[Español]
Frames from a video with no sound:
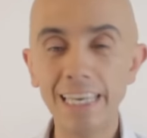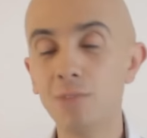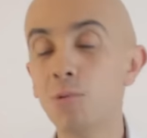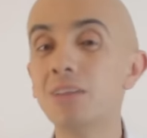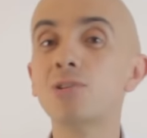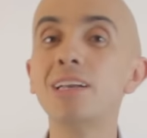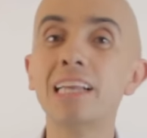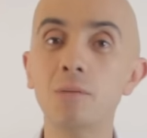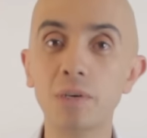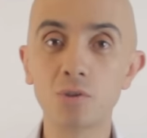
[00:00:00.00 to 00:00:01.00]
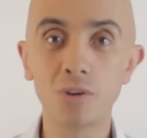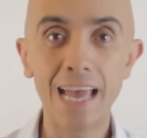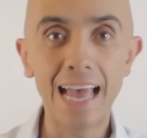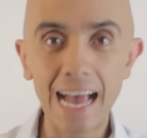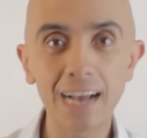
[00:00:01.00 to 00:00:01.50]
y en el momento en el que la
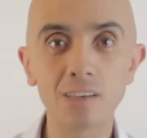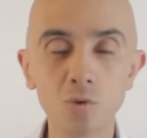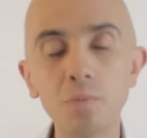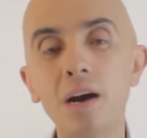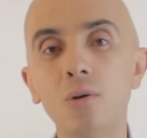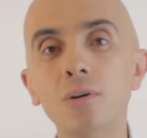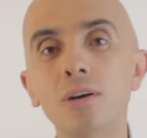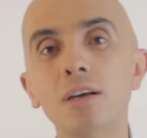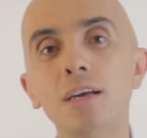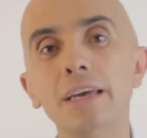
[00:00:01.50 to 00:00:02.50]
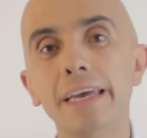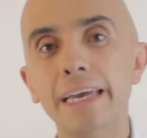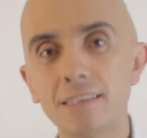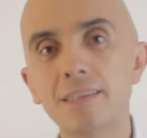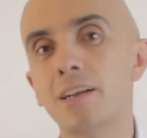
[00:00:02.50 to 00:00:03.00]
persona haga su pago,
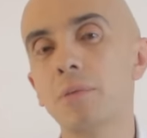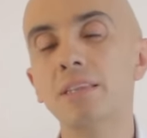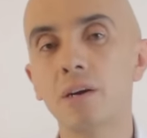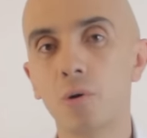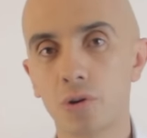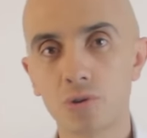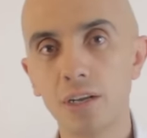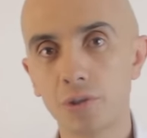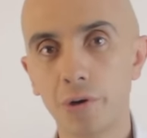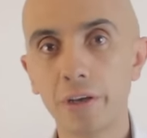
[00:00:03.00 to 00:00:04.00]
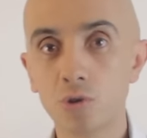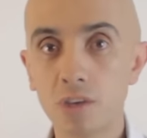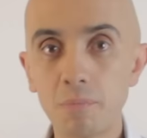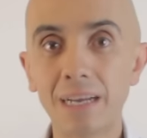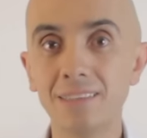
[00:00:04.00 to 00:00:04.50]
esta herramienta de correos electrónicos
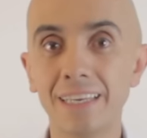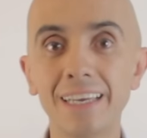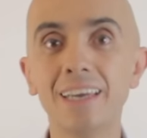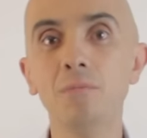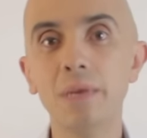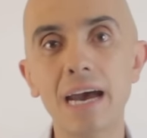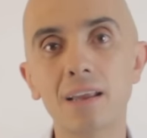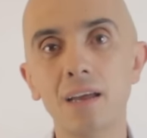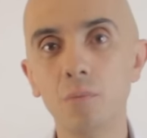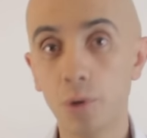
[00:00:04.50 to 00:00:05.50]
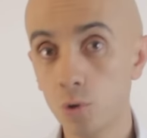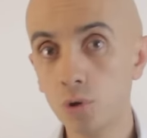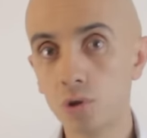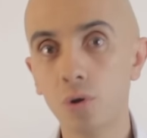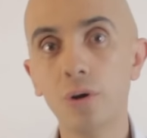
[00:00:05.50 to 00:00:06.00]
sepa que tiene que enviar el
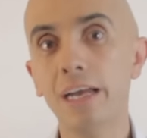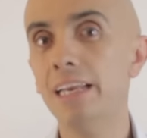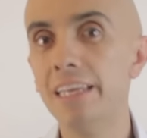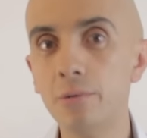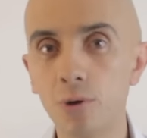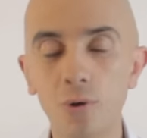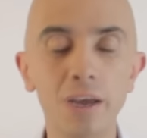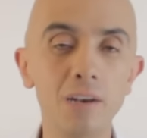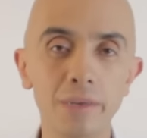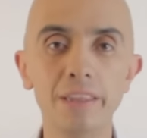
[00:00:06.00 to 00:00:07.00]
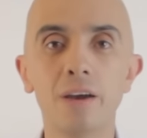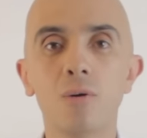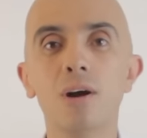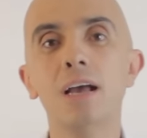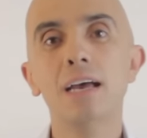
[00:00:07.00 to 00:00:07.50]
producto, el libro, el
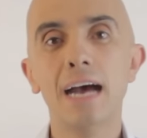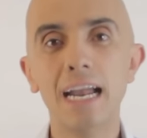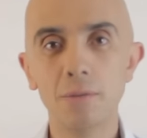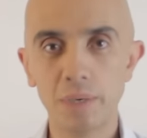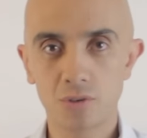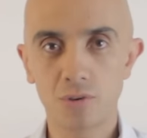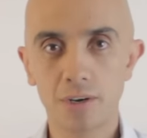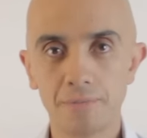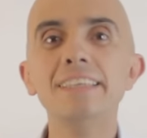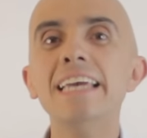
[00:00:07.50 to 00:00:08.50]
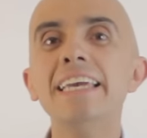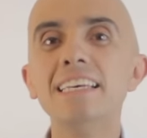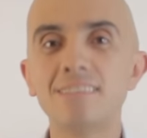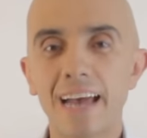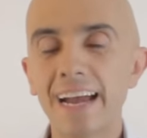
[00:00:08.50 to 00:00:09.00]
video a la persona. Y ahí
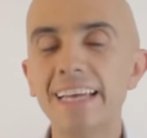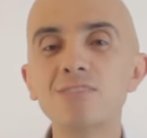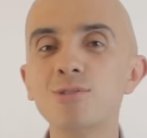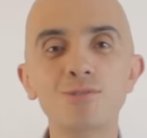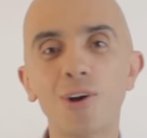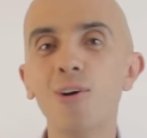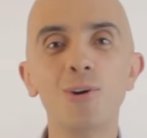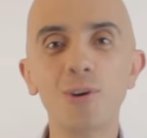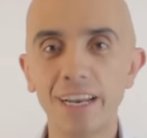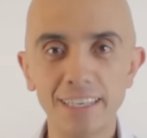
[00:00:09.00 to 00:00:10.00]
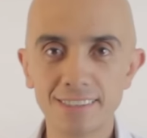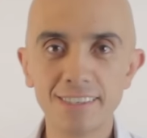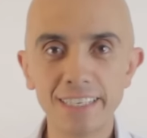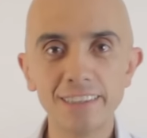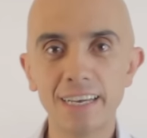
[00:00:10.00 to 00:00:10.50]
está, eso es todo lo que
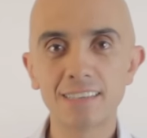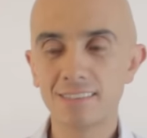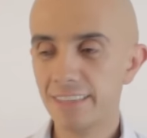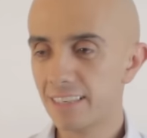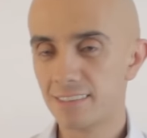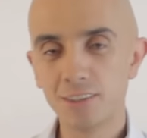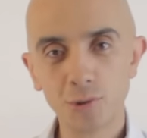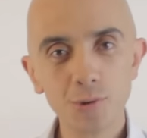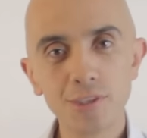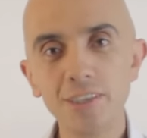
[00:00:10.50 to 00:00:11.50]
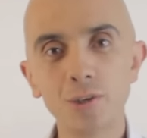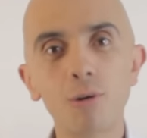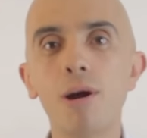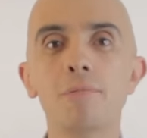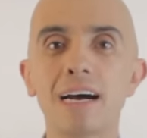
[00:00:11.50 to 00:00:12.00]
necesitas desde tu sitio
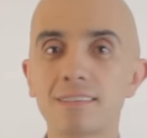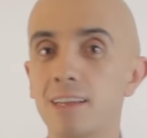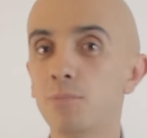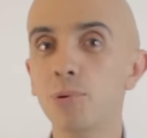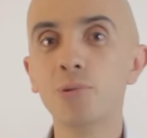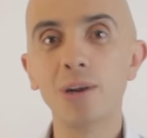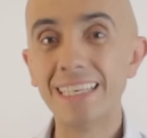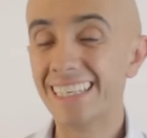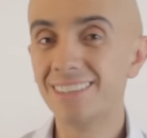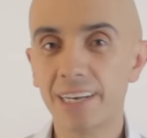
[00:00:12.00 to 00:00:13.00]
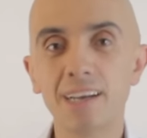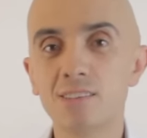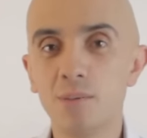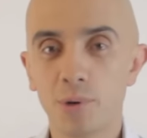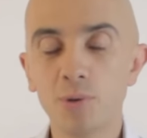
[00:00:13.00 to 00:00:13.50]
web hasta el punto en el que
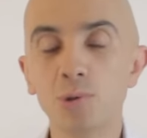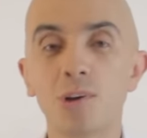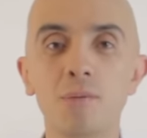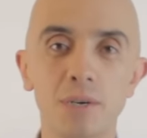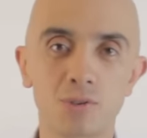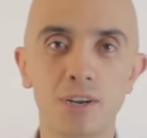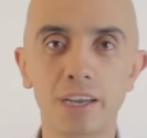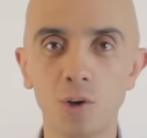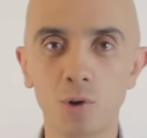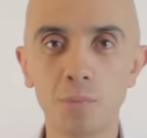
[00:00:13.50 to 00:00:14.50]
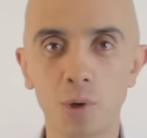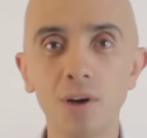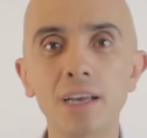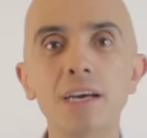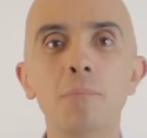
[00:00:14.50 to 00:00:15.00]
entregas el producto a la persona que lo
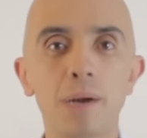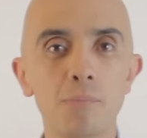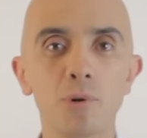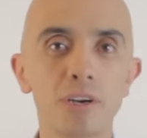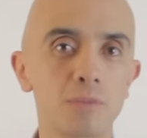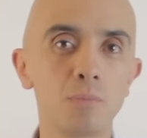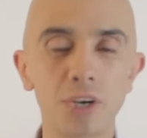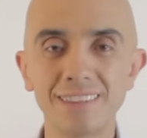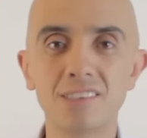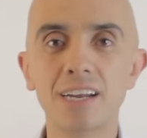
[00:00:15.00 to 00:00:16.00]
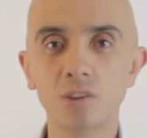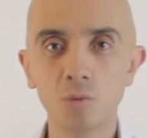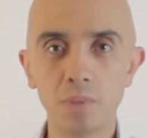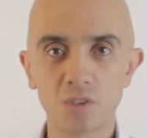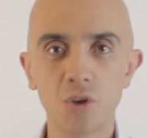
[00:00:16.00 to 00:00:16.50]
compró para poder monetizar
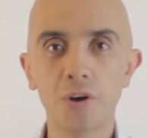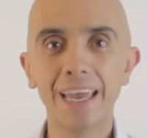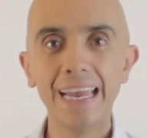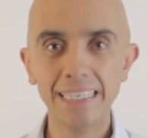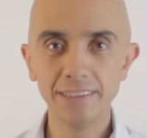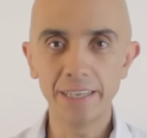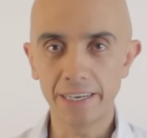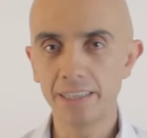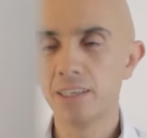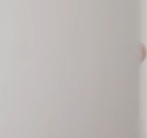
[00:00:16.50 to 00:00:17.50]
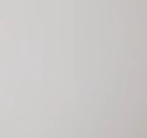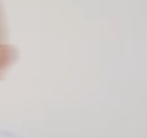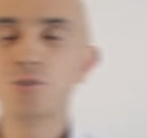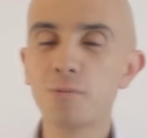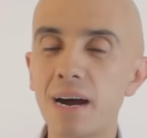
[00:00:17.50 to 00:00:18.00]
tu pasión en Internet.
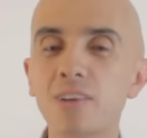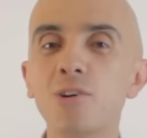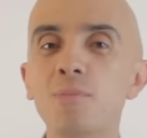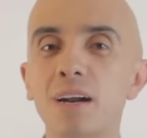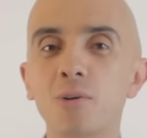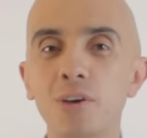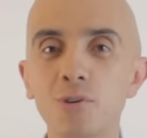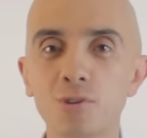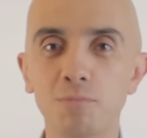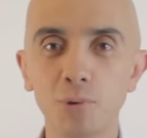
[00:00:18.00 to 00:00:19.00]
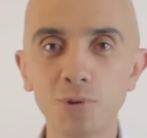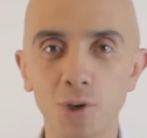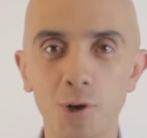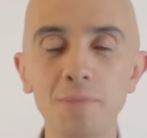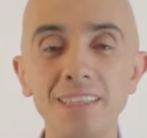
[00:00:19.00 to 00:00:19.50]
Yo soy Marco de
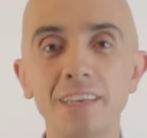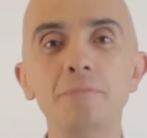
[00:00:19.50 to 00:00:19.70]
marcoayuso.com y te